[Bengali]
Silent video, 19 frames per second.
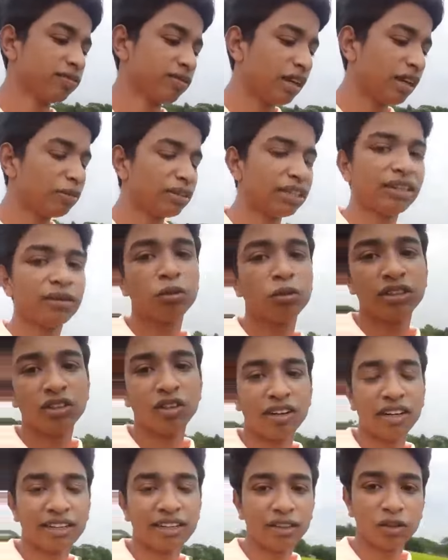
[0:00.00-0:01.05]
আমি তাদের প্রতি
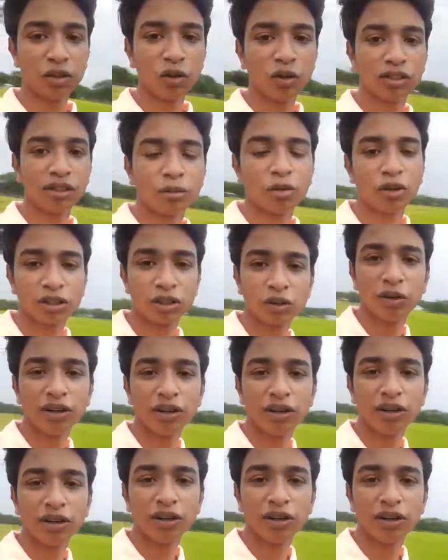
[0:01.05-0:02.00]
অনেক কৃতজ্ঞতা প্রকাশ করি